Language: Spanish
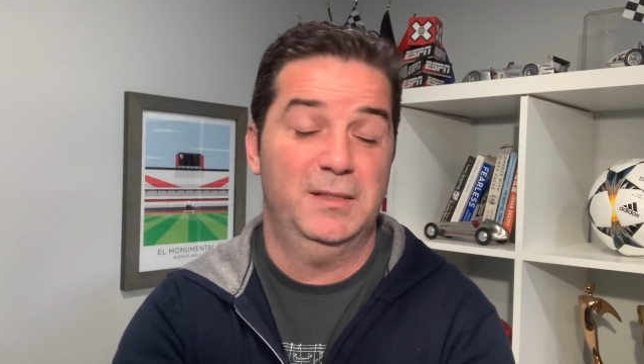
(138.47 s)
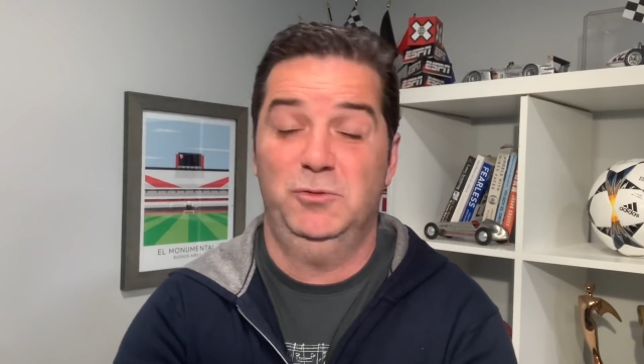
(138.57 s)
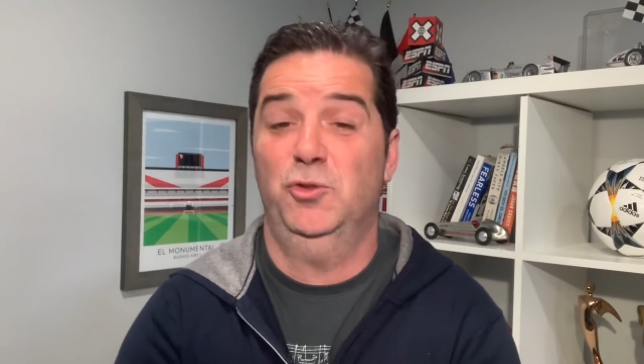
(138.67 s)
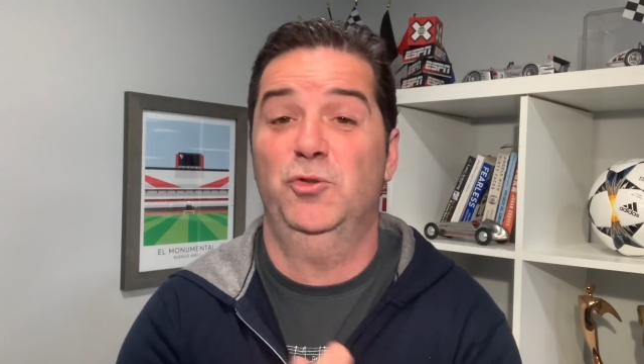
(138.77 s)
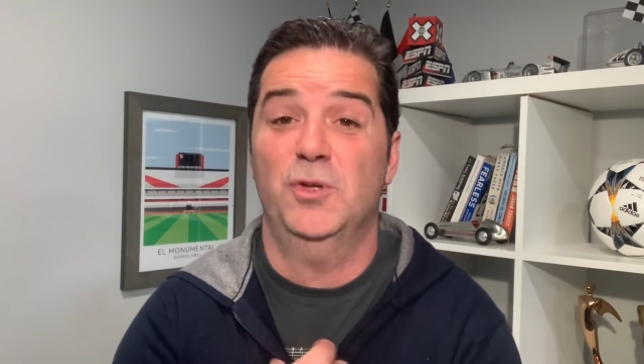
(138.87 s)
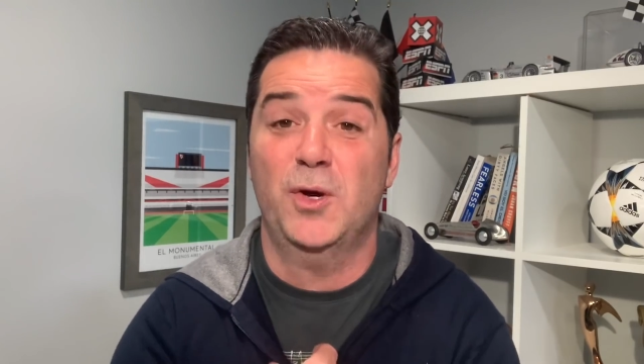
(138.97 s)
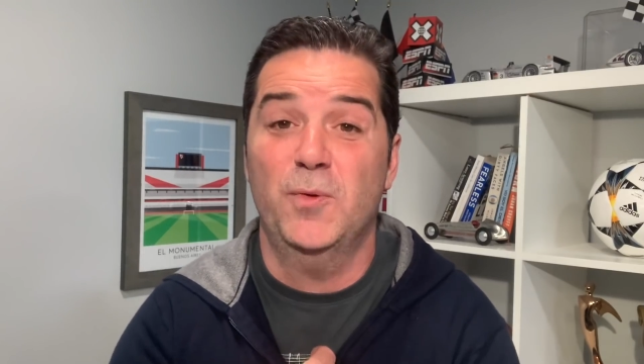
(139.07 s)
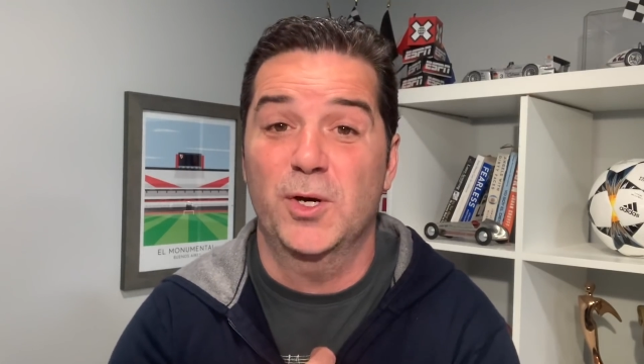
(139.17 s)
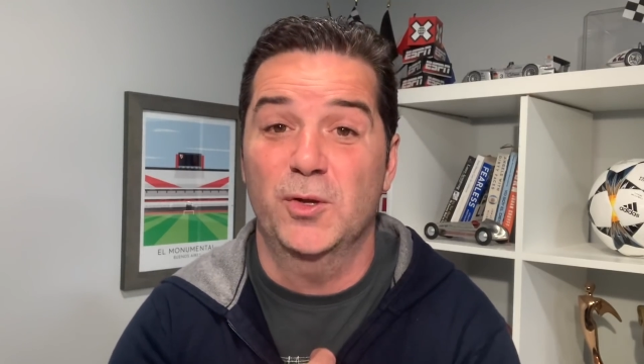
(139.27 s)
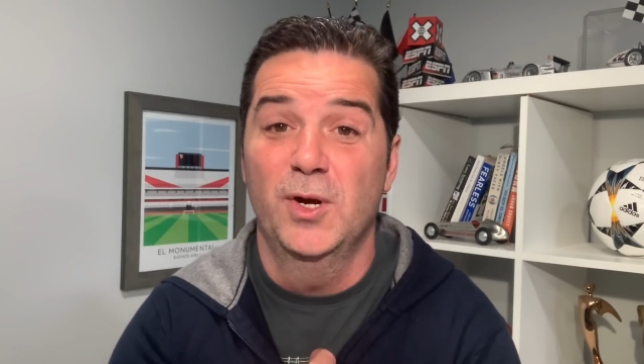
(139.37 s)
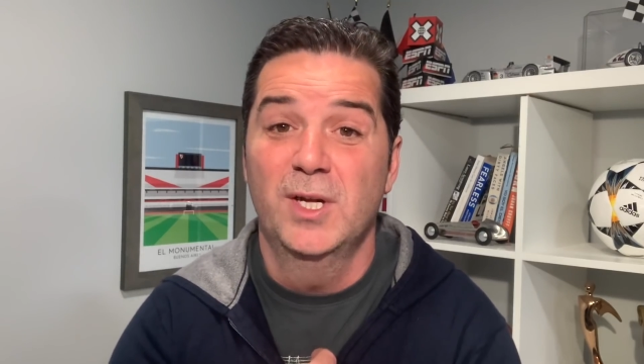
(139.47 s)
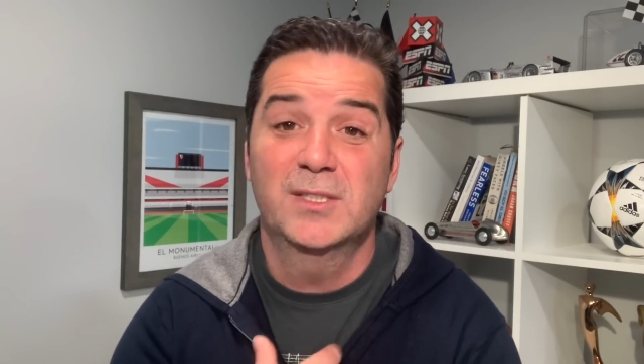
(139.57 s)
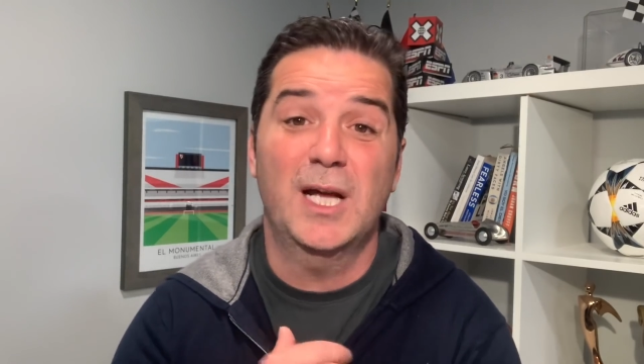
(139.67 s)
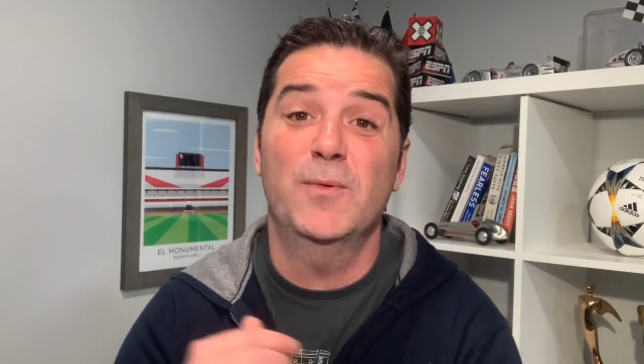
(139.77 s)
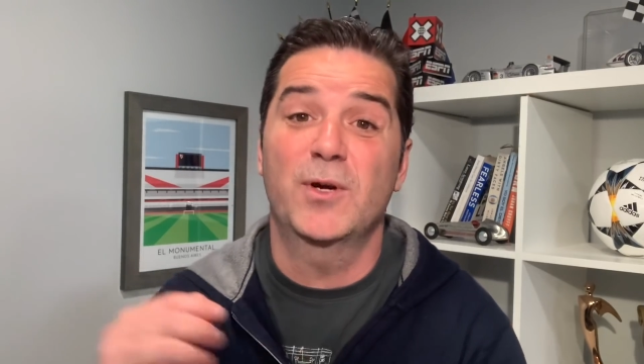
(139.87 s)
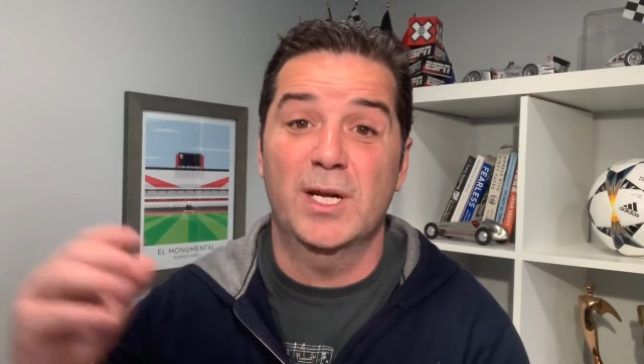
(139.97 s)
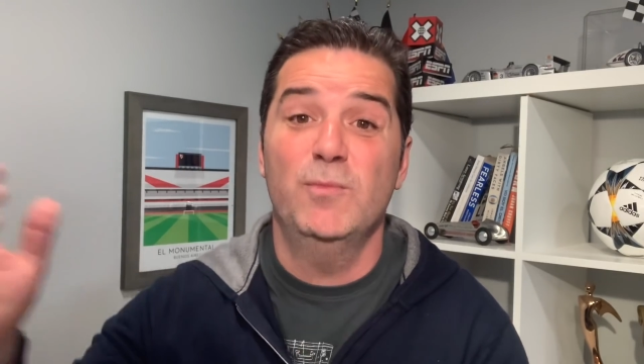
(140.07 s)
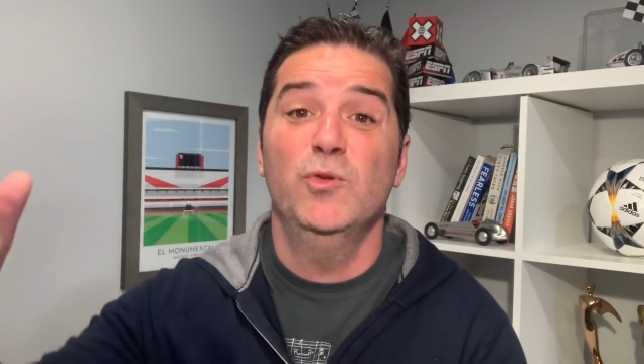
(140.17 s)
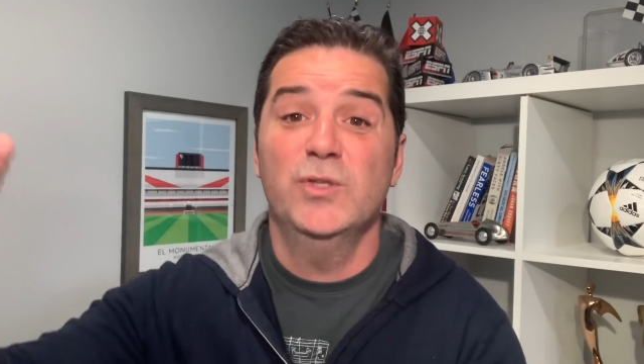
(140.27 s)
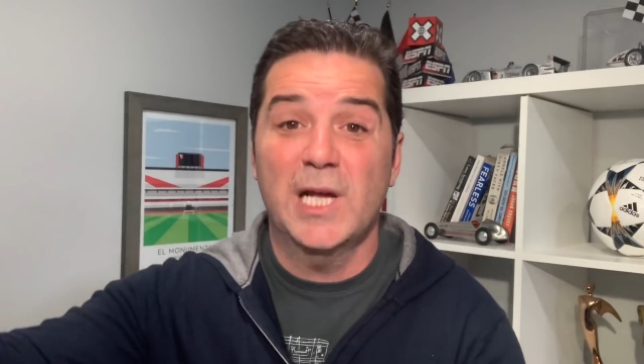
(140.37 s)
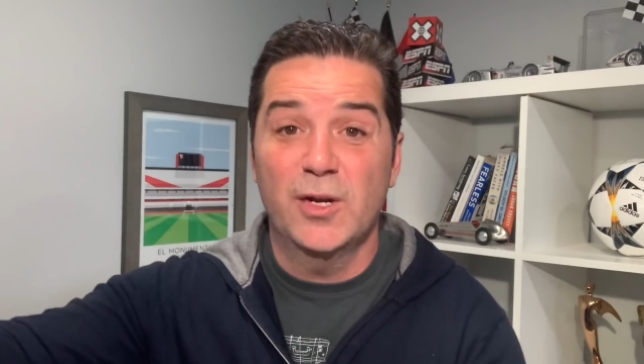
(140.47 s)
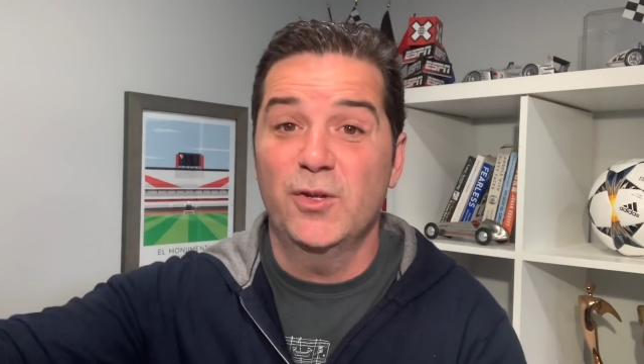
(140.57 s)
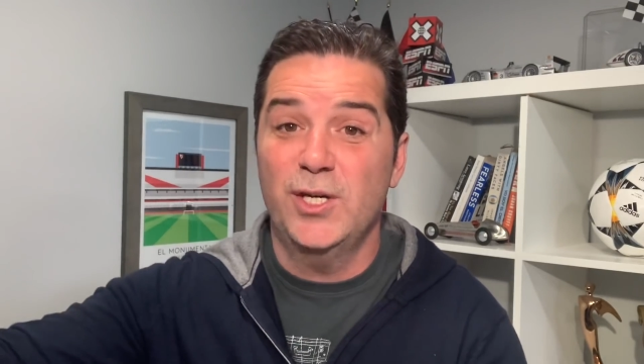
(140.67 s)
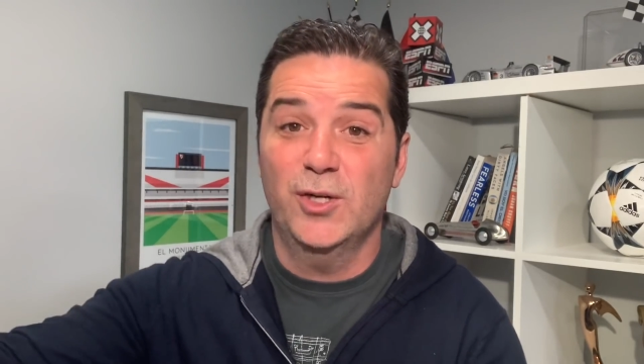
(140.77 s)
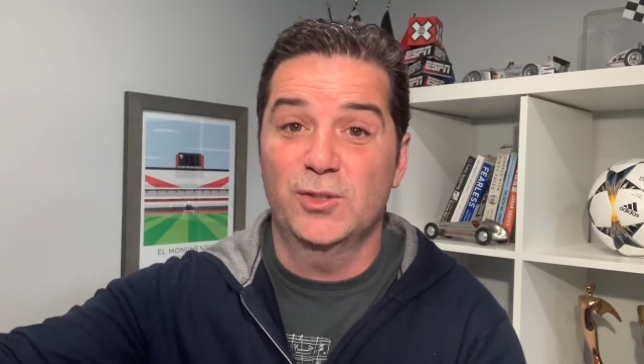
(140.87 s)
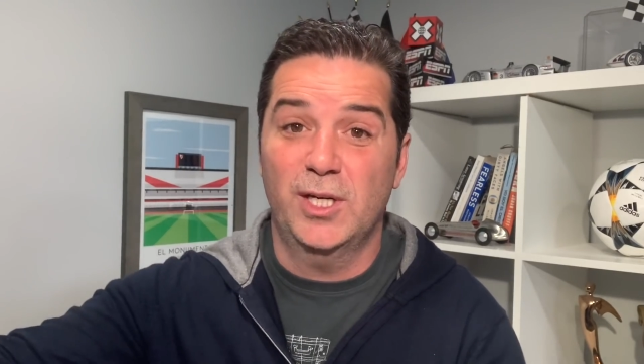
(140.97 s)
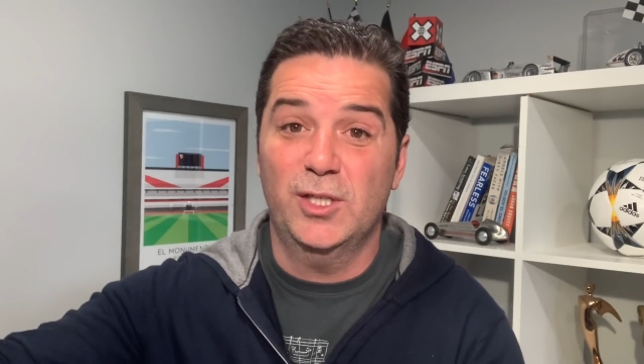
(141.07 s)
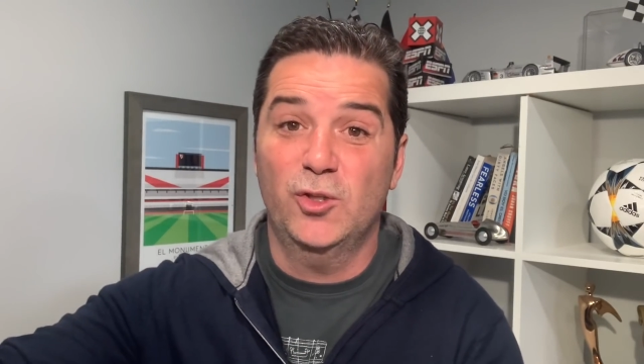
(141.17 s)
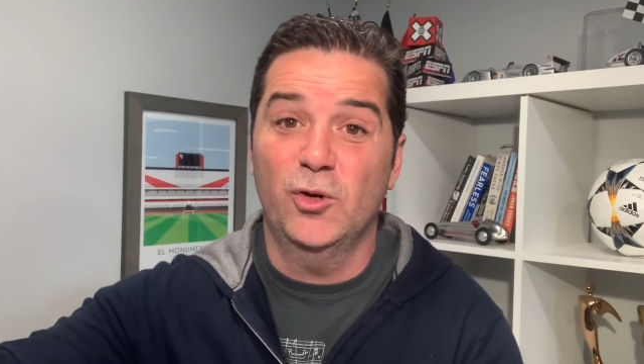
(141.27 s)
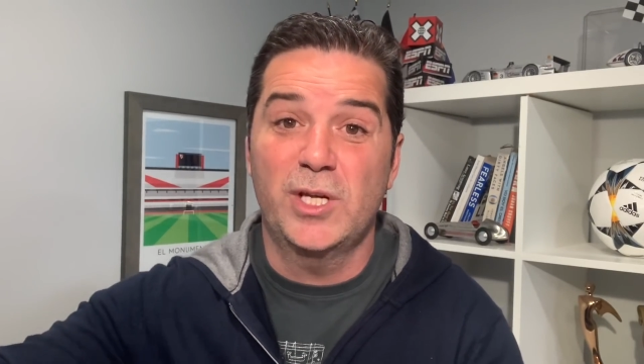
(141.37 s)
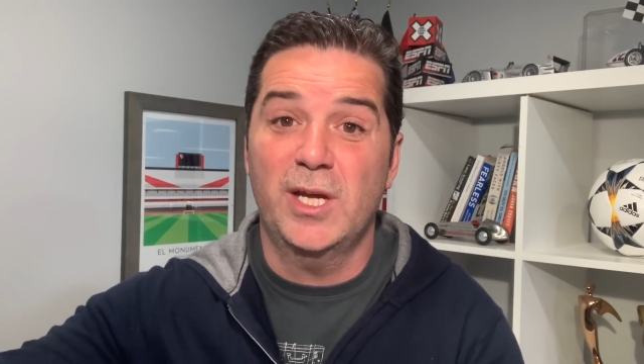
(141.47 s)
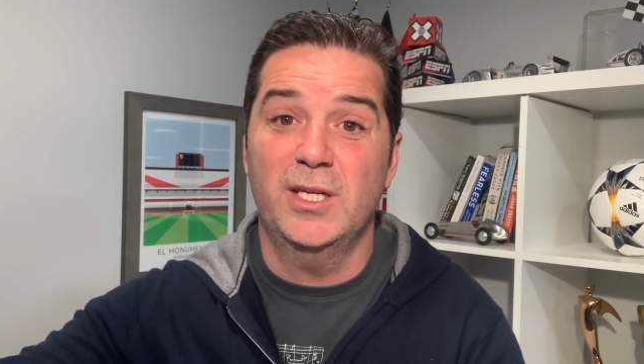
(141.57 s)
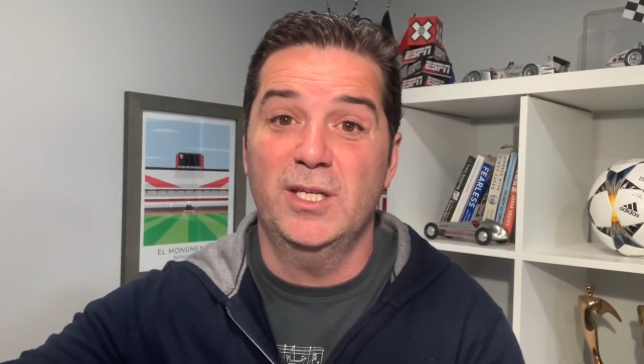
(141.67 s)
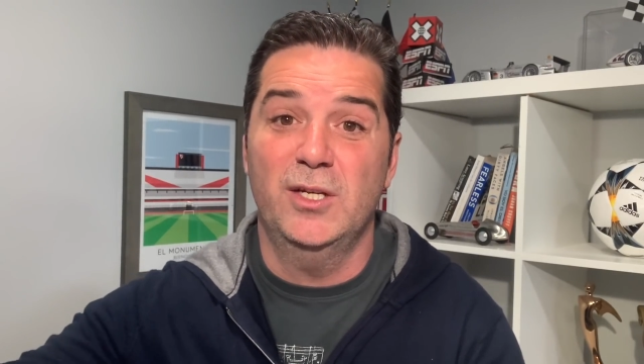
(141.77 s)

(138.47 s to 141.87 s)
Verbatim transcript: Yo estoy de acuerdo, salvo que el Mundial nos diga otra historia y,